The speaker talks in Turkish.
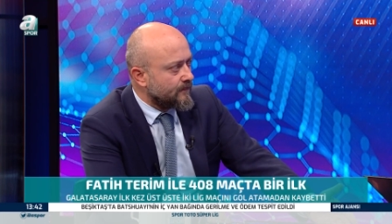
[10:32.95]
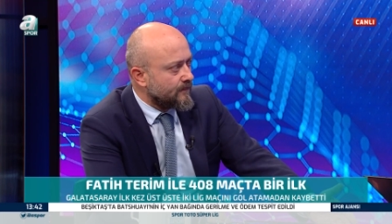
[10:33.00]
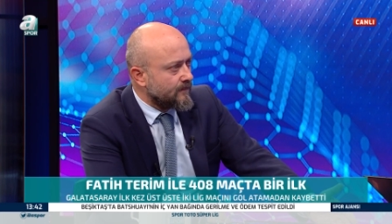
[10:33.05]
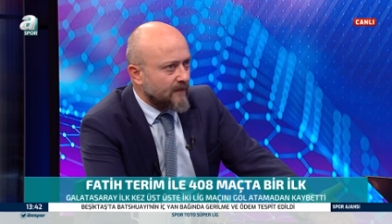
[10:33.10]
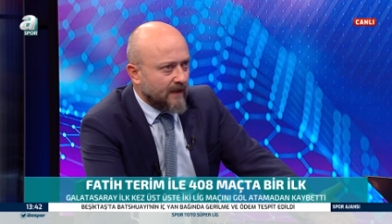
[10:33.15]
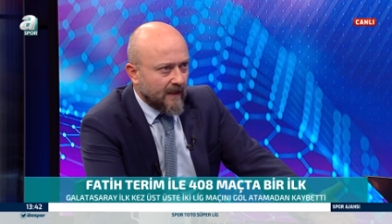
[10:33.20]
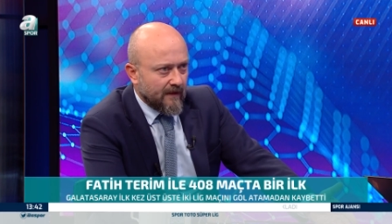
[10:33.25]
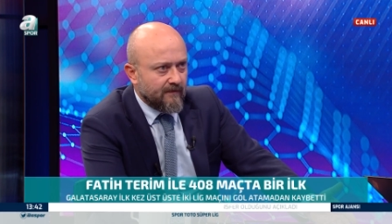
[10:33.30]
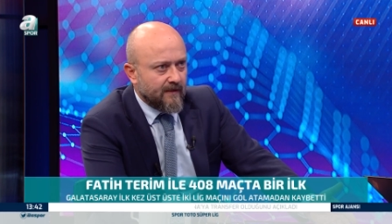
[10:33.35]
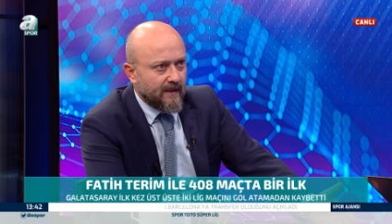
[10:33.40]

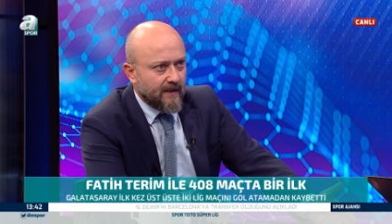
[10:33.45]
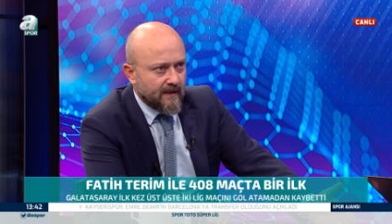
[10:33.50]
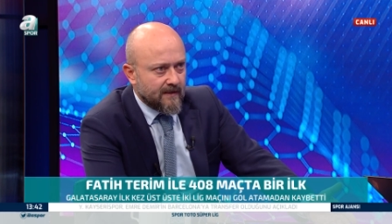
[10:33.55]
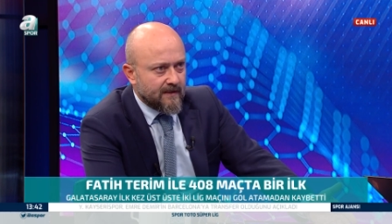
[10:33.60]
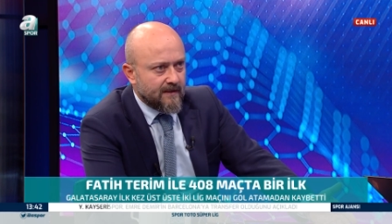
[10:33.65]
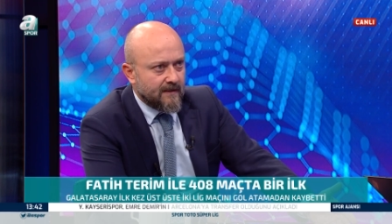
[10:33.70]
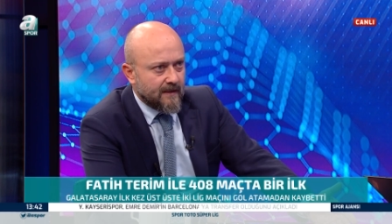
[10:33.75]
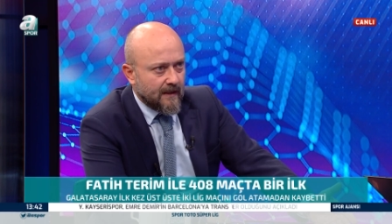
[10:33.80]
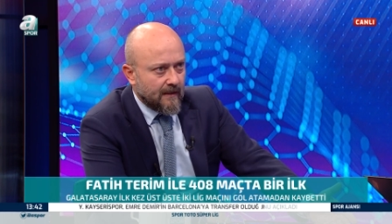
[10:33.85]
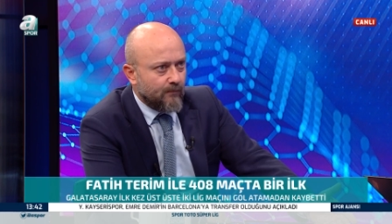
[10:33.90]
Devre
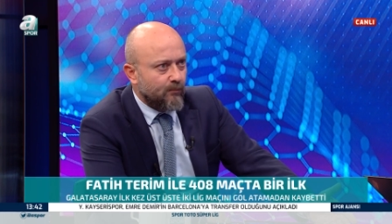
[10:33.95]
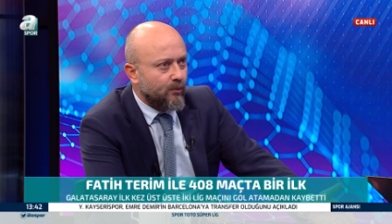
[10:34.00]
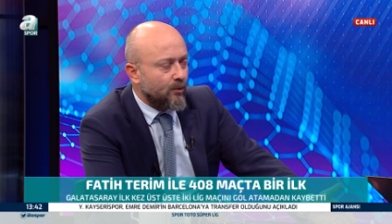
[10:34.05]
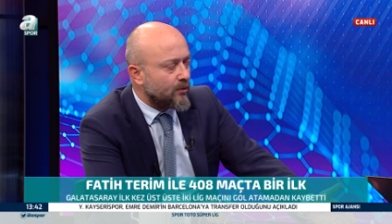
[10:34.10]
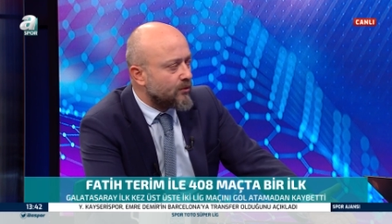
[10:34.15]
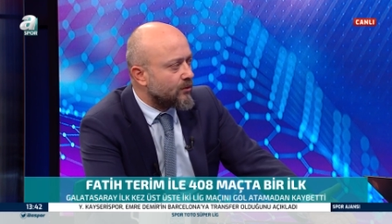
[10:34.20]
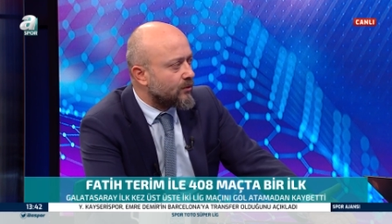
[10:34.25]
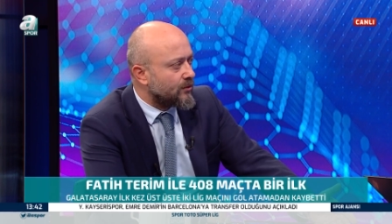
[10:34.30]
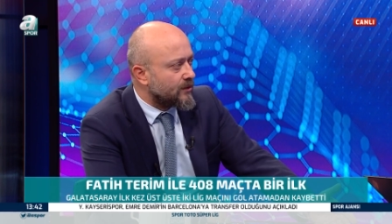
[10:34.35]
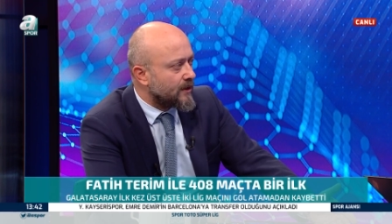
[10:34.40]
arası kamp
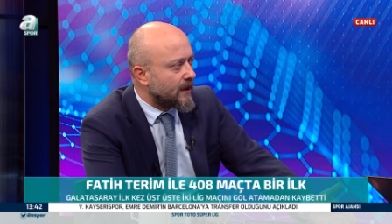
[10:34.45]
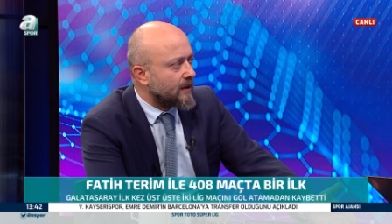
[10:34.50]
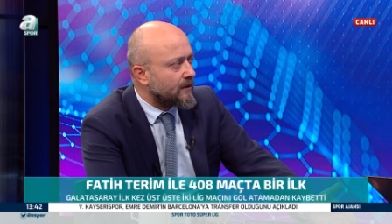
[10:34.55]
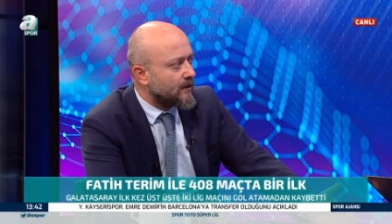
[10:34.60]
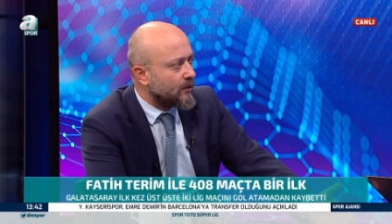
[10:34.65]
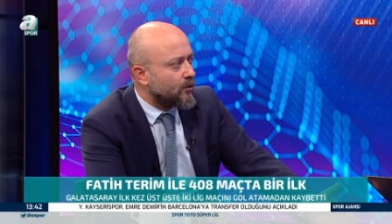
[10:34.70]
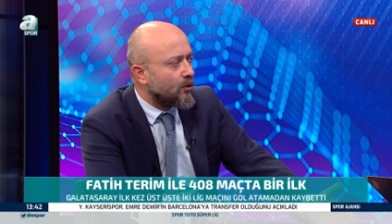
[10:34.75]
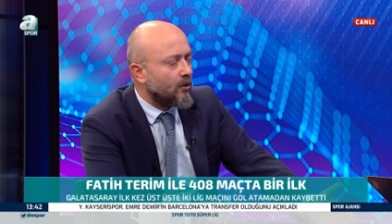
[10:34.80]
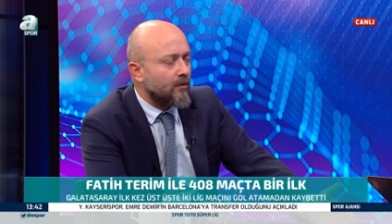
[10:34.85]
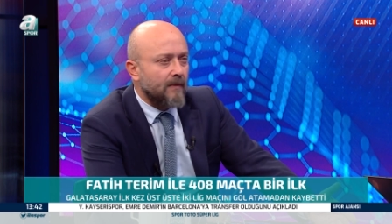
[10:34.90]
olur
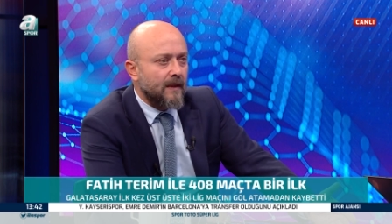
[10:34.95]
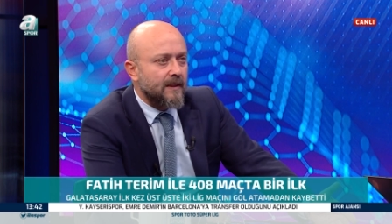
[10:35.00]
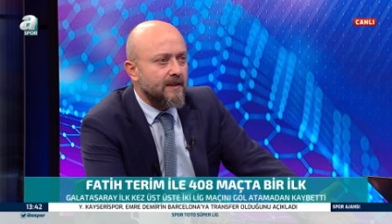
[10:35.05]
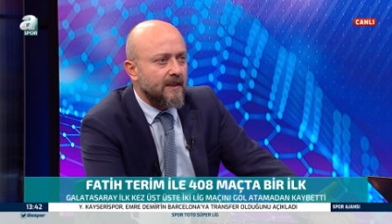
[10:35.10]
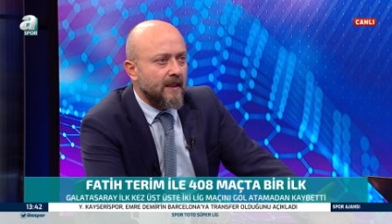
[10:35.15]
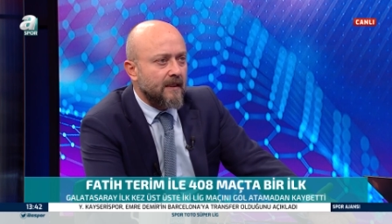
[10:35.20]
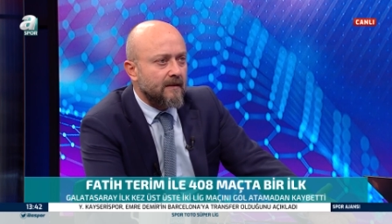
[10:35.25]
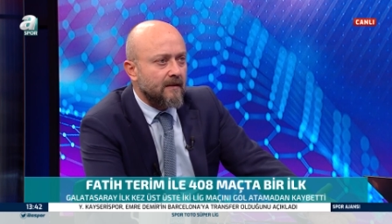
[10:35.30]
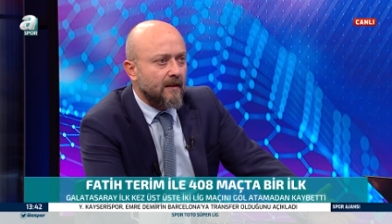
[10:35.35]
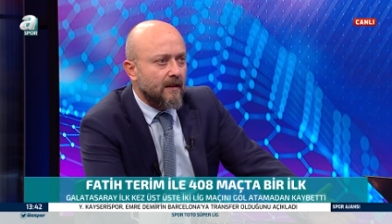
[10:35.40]
Ocak'ta normal
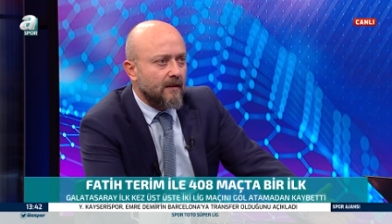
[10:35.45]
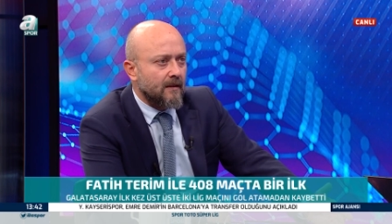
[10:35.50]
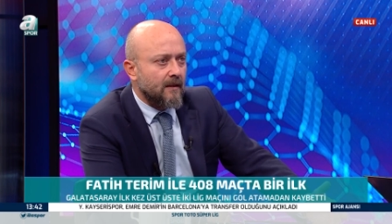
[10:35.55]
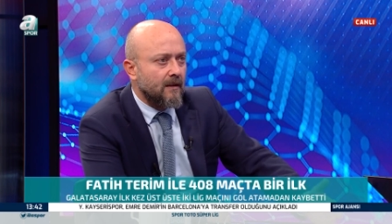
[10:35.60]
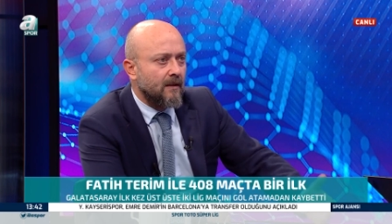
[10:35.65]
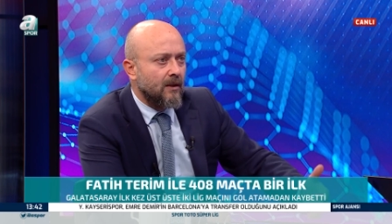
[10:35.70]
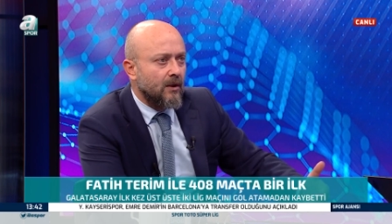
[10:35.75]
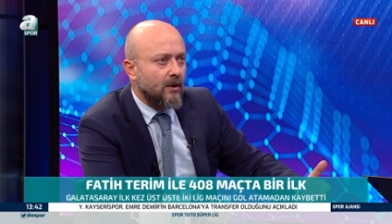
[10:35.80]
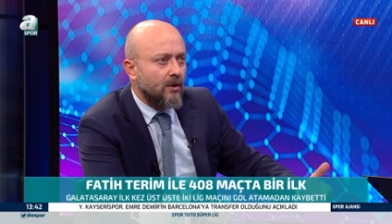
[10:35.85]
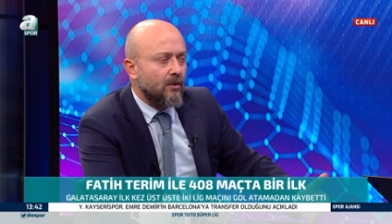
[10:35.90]
şartlarda.
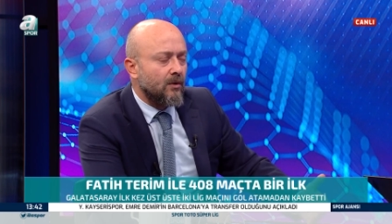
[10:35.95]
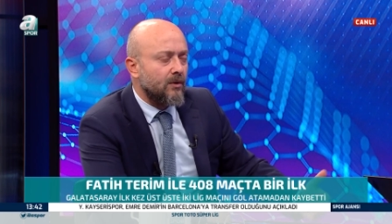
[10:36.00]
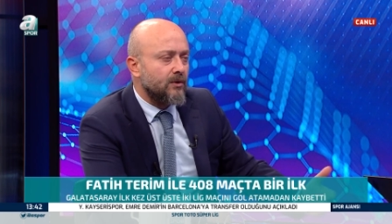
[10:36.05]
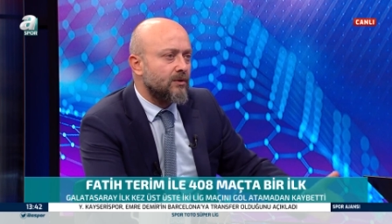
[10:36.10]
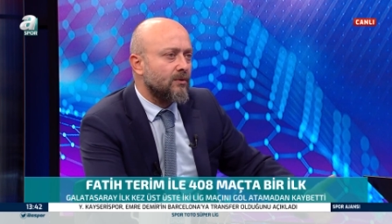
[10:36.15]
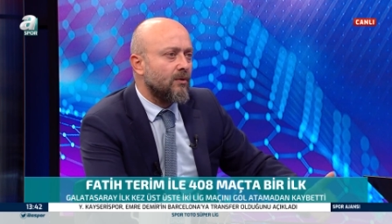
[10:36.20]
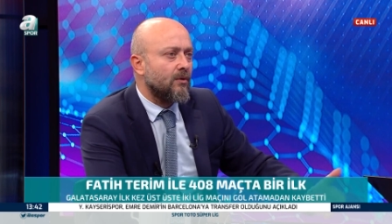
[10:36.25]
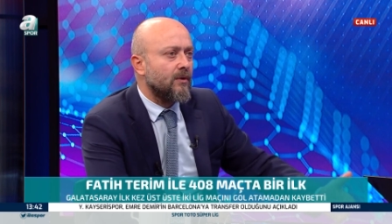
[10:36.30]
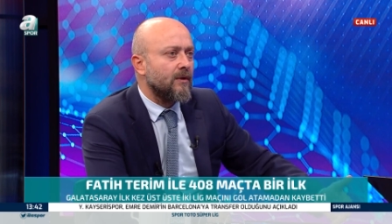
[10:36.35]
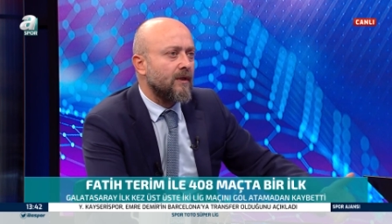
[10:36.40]

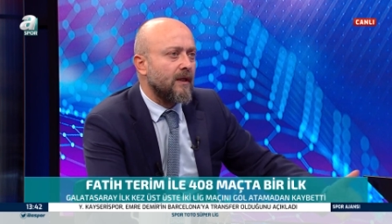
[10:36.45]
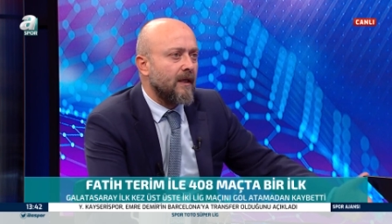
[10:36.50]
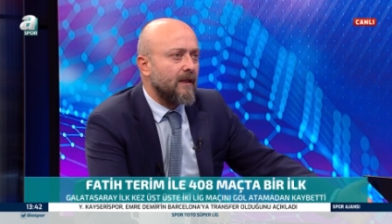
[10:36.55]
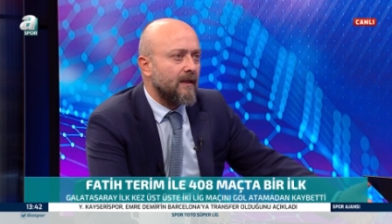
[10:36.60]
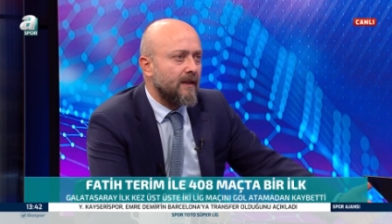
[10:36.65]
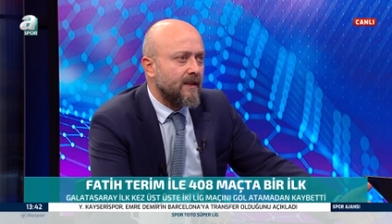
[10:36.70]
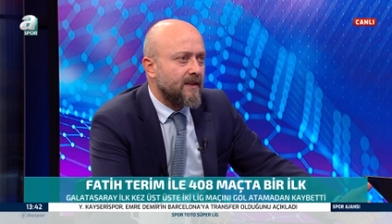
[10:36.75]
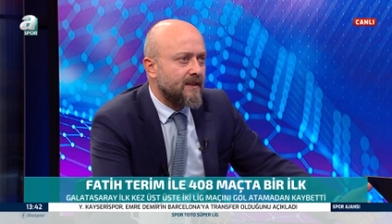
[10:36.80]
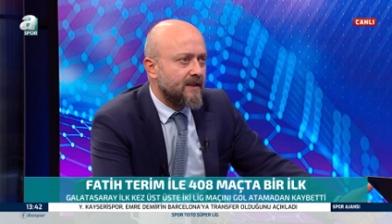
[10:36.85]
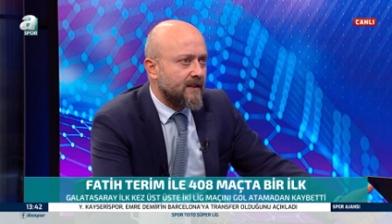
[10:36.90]
İşte orada
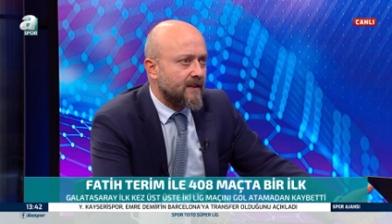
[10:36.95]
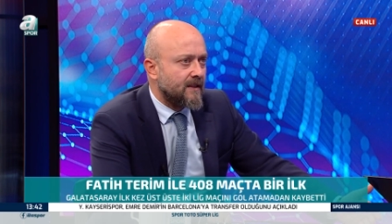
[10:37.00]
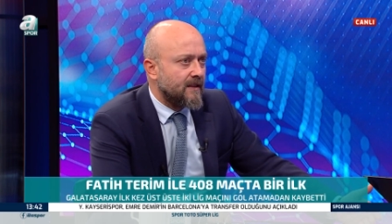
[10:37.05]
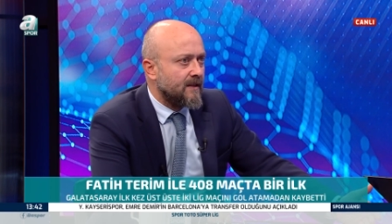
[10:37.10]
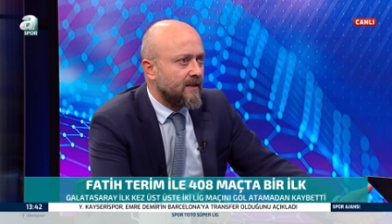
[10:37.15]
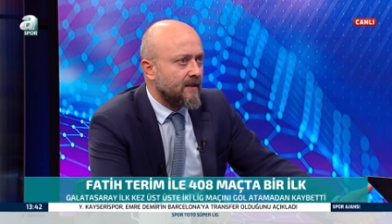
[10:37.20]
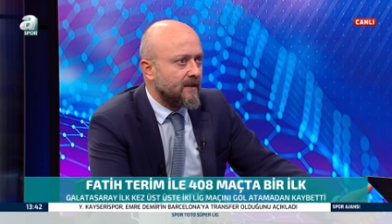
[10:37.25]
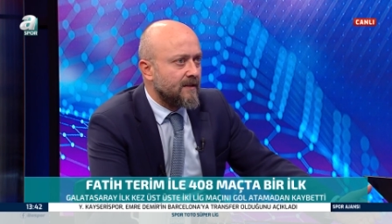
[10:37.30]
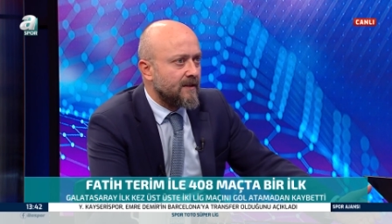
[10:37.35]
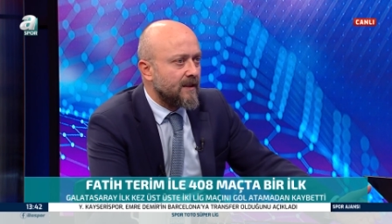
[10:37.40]
eksik
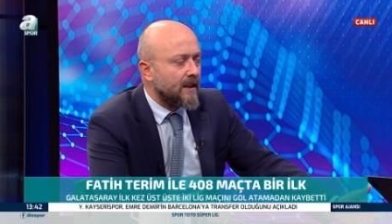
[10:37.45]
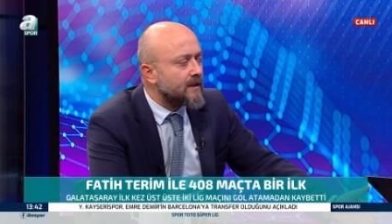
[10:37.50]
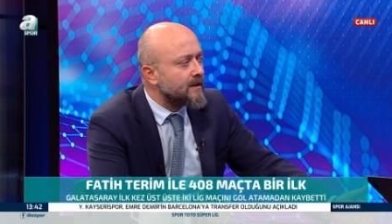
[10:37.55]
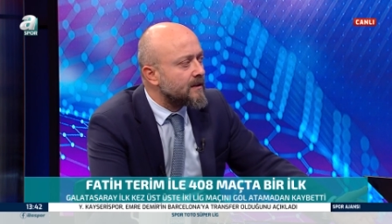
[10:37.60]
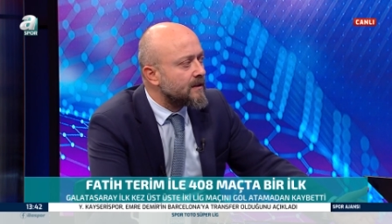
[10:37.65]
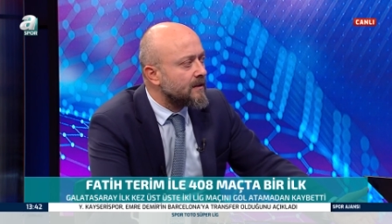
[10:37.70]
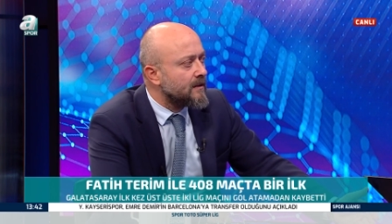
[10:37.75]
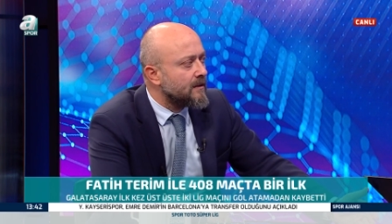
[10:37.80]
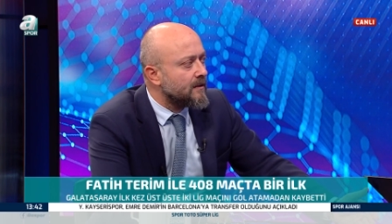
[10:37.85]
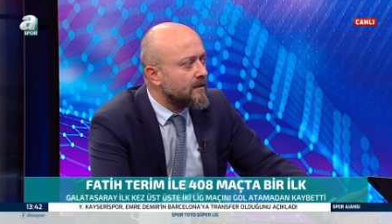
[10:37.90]
gidereceğiz.